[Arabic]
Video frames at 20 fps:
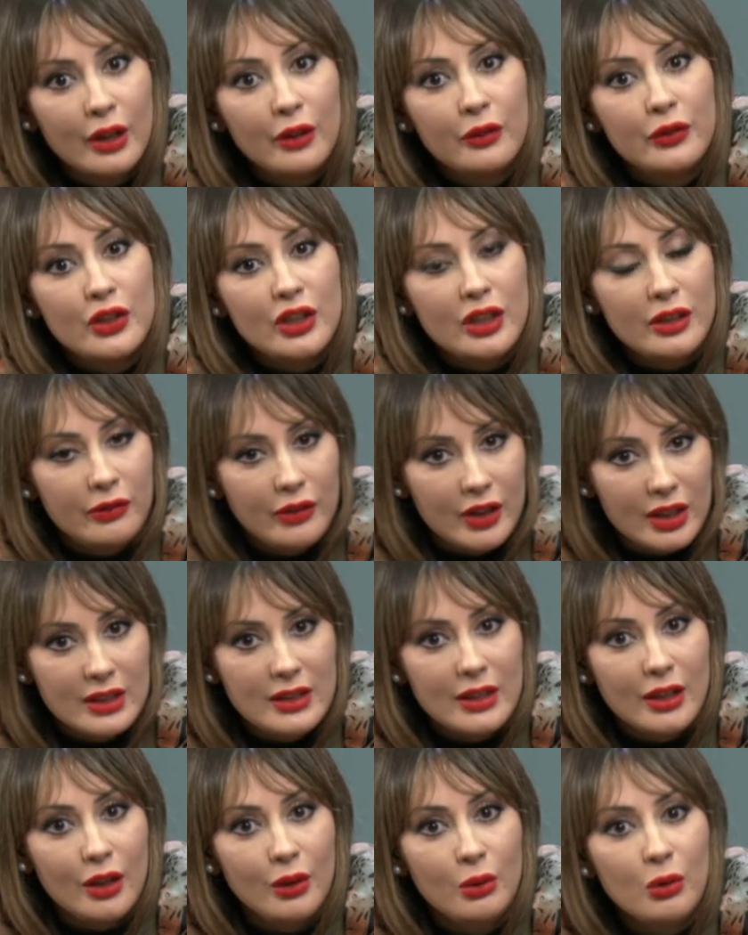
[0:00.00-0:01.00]
في الشفاء
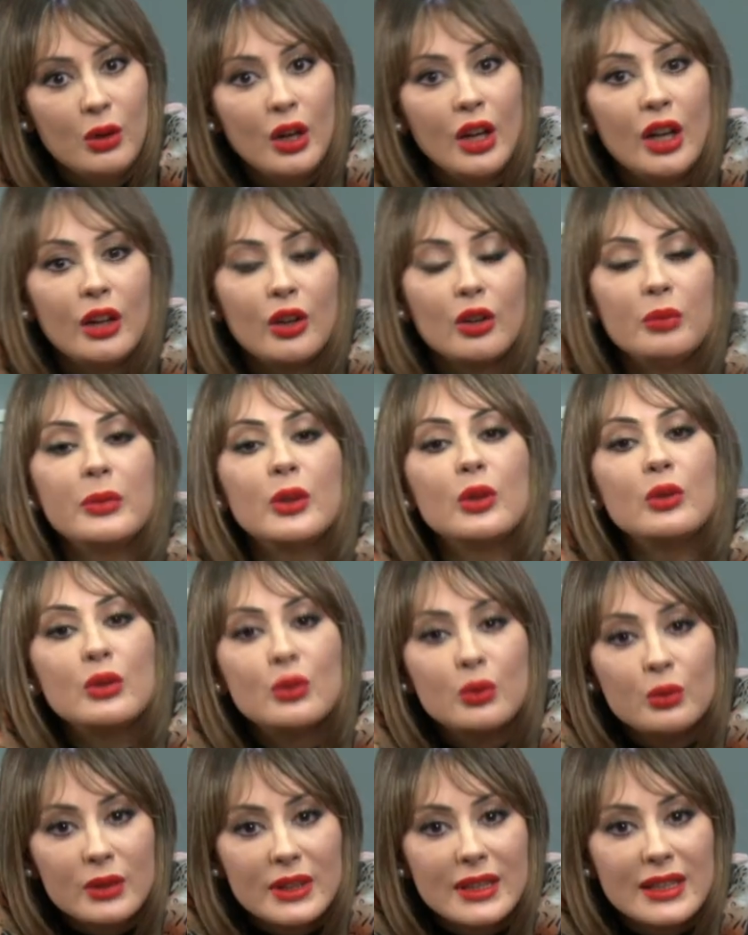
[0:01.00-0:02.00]
ديالو كم يمكن
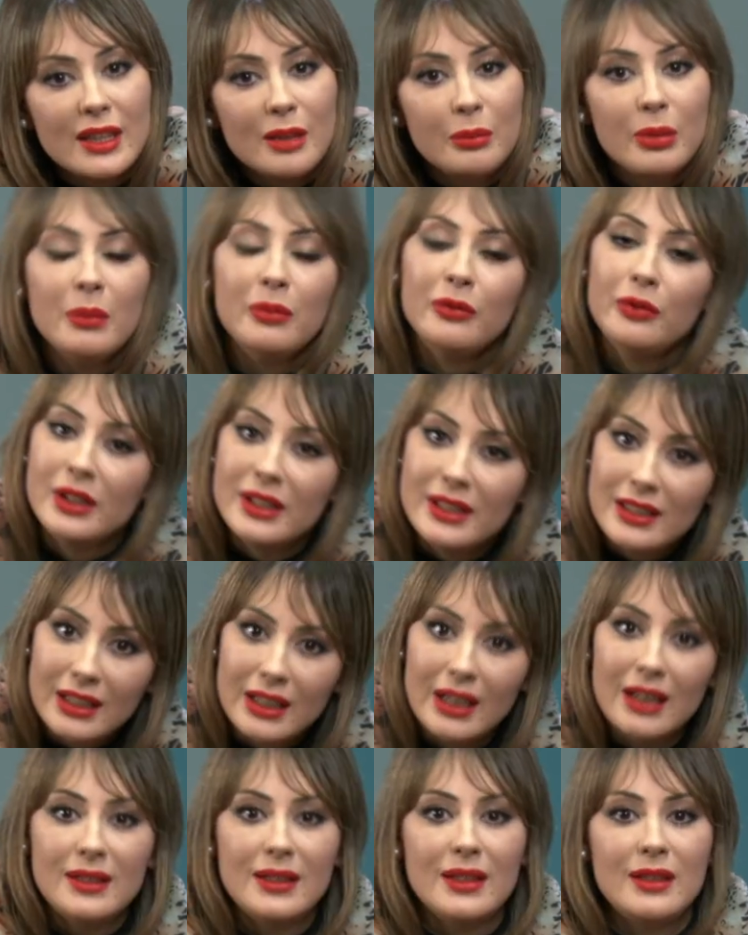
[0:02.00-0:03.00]
تكون السبب في
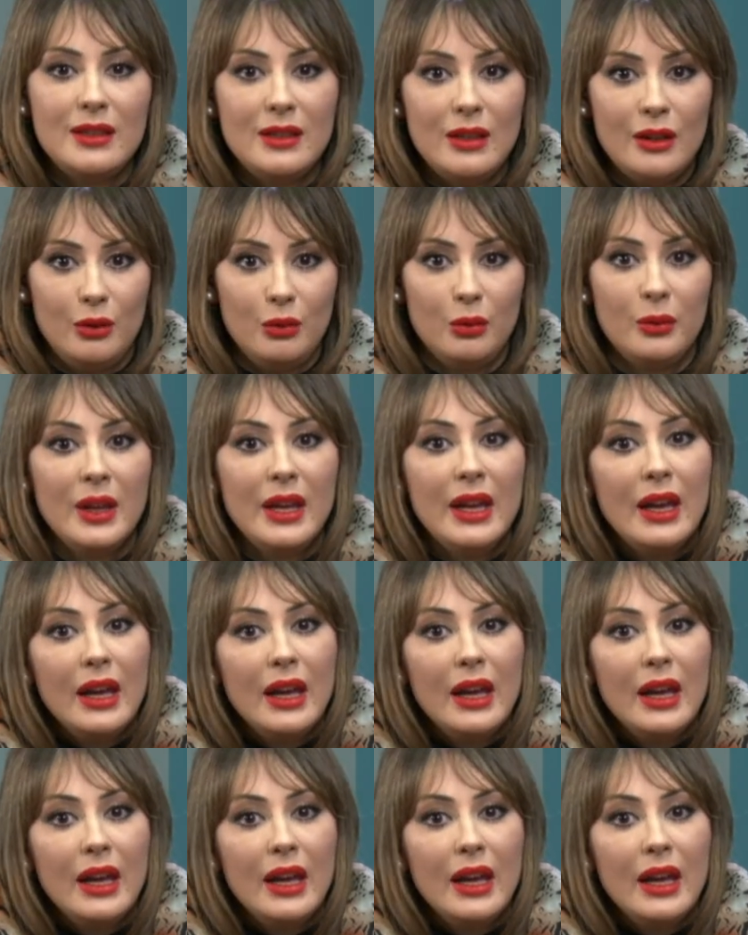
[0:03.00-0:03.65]
الانتكاسه ديالو